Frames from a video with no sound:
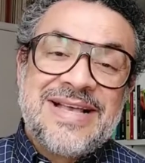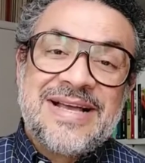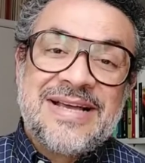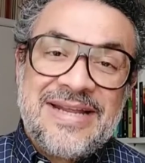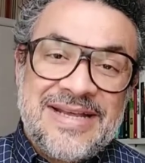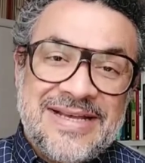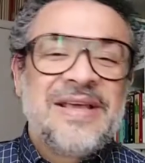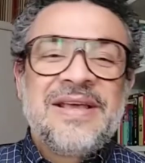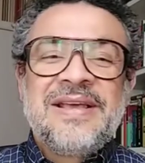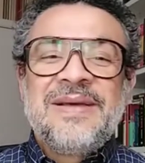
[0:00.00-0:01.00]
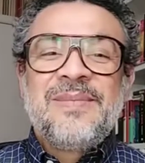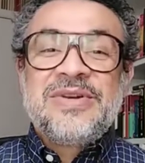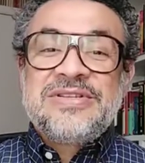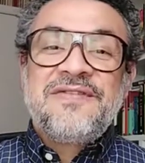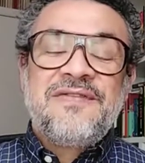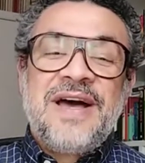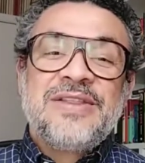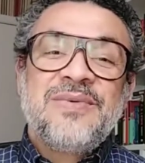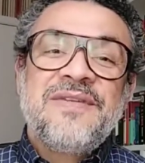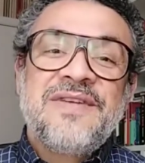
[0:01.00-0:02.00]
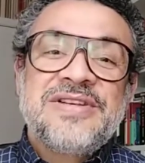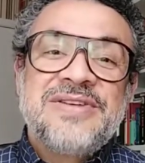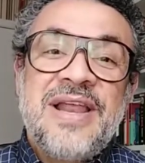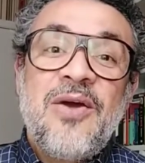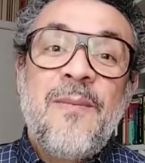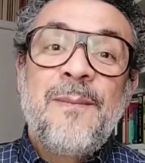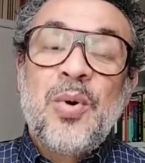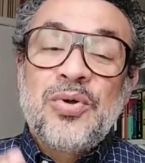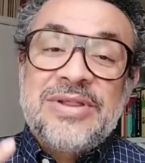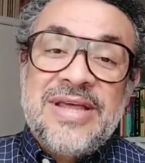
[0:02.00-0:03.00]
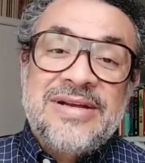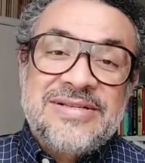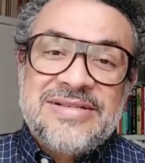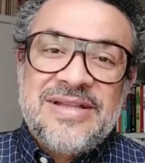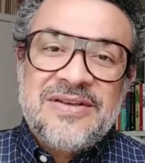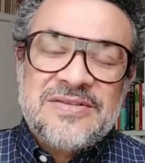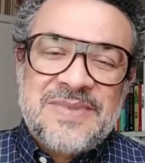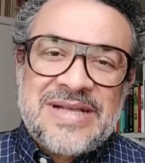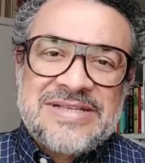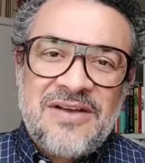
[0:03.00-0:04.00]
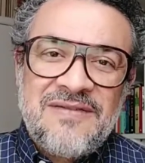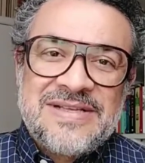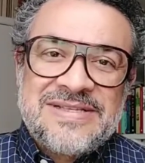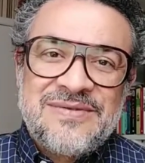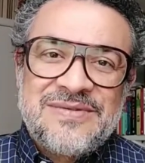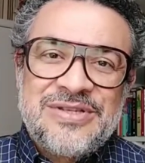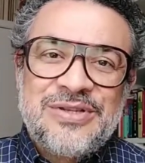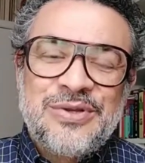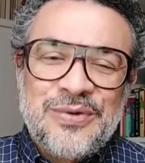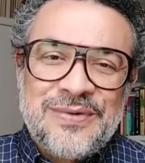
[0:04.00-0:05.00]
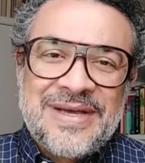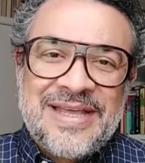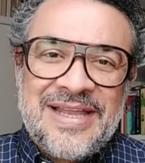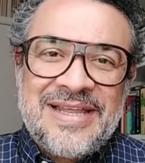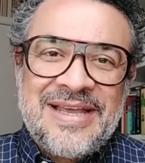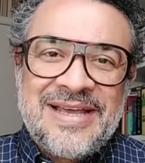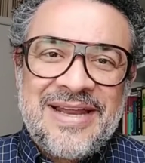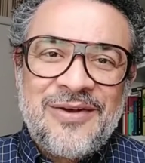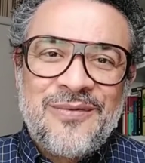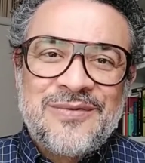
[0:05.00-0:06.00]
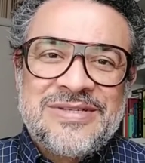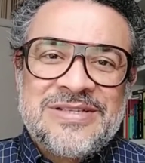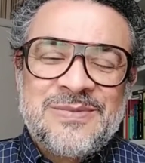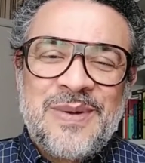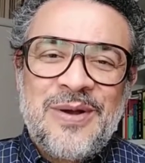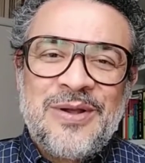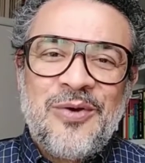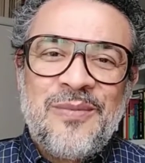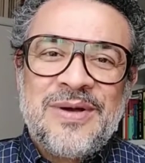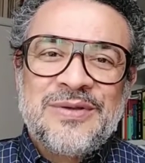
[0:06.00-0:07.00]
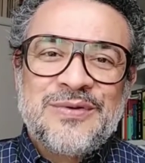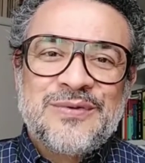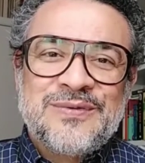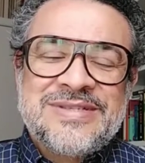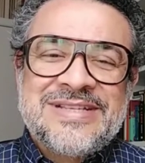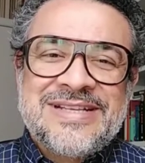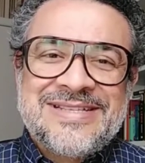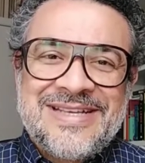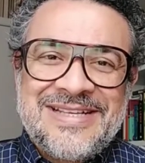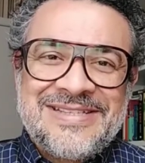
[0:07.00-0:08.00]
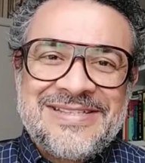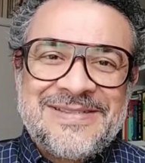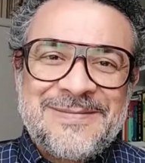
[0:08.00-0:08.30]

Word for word: crer pois de fato o Evangelho é o poder de Deus para a salvação de todo aquele que crê, como diz Paulo em Romanos 1,16.